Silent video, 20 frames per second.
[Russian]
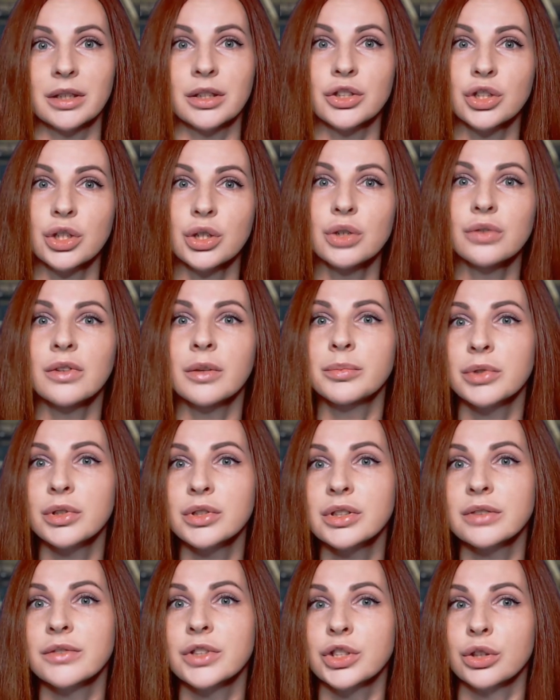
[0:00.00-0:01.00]
К решению
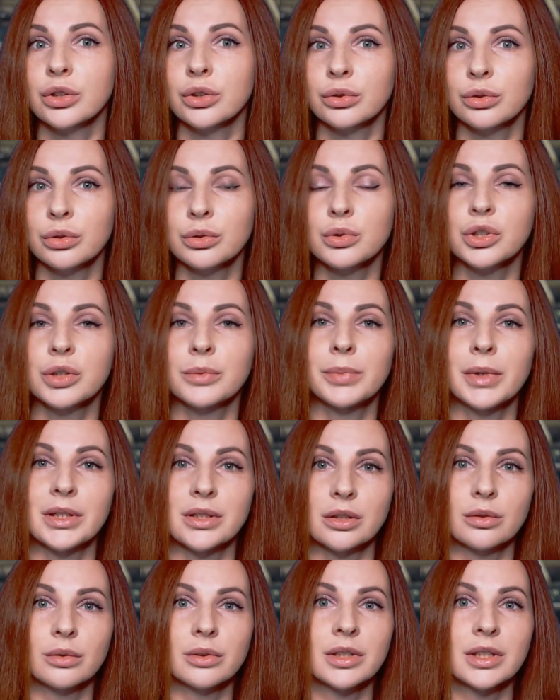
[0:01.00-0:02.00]
вопроса Вашингтон уже
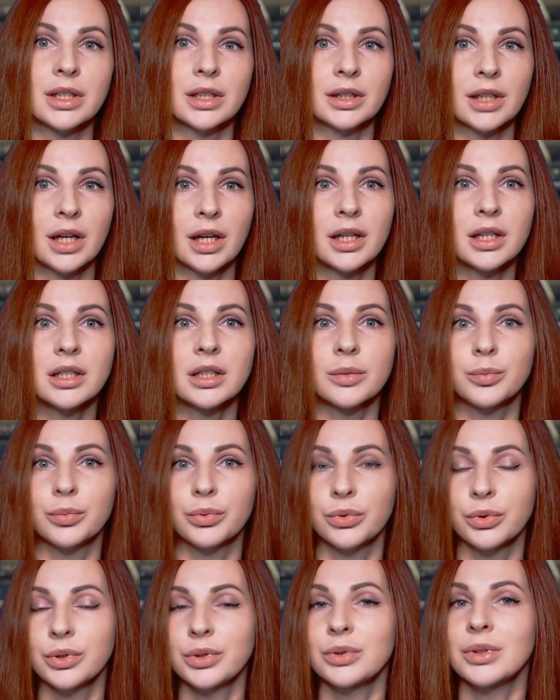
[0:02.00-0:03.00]
притянула Китай,
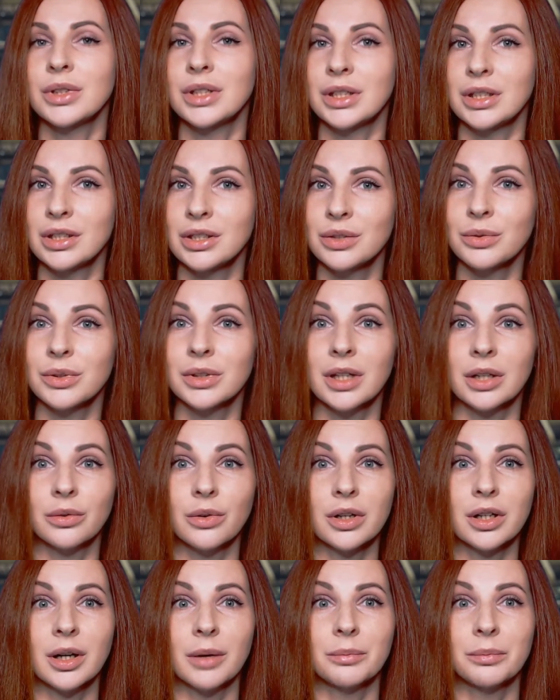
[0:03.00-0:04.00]
Японию и Индию, и
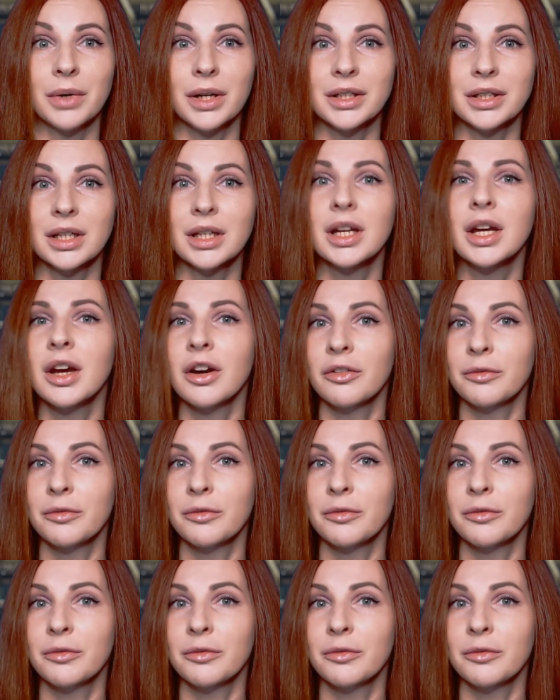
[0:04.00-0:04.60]
такой компании